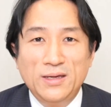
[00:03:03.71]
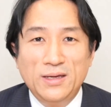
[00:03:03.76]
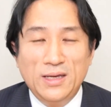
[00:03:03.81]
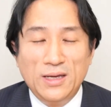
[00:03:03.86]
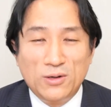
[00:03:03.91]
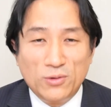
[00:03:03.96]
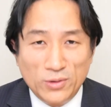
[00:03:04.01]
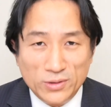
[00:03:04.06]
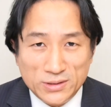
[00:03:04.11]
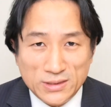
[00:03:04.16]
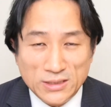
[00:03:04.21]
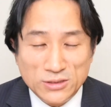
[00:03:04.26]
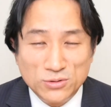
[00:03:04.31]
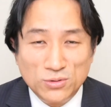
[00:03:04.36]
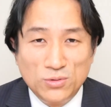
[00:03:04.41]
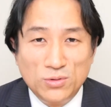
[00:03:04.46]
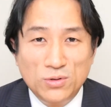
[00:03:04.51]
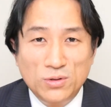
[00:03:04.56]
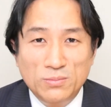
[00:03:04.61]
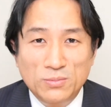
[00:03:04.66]
えこういった
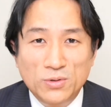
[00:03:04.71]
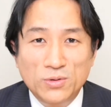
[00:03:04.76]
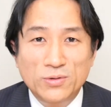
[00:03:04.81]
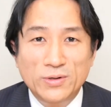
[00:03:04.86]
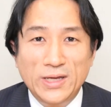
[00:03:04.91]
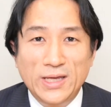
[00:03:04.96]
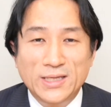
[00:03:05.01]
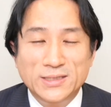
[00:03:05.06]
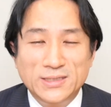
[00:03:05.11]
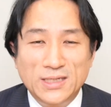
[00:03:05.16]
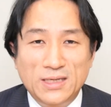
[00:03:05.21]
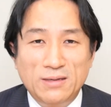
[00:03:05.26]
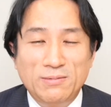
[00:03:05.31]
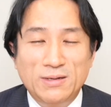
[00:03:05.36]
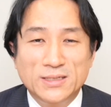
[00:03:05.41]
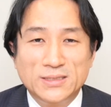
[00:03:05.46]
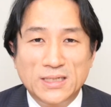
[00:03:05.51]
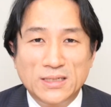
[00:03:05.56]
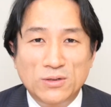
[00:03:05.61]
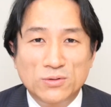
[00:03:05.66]
情報も、えー、ぜひ
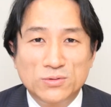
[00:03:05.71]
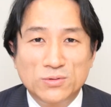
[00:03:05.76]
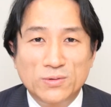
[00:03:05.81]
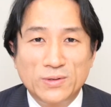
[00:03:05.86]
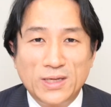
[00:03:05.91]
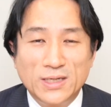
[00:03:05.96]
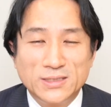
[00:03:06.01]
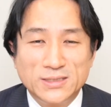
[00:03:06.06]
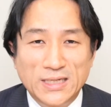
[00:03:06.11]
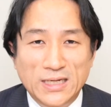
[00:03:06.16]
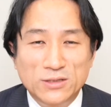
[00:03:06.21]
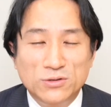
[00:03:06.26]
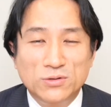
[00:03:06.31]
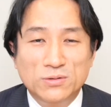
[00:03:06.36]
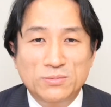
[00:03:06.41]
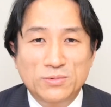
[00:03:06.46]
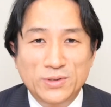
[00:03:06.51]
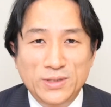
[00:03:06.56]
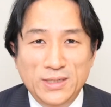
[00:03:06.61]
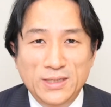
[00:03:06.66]
皆さんにお届けしたいと
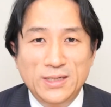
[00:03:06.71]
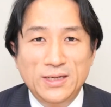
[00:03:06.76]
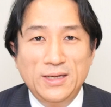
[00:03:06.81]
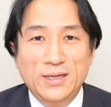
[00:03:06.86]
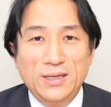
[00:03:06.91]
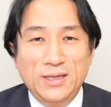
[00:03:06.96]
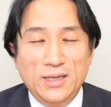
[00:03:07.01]
思い、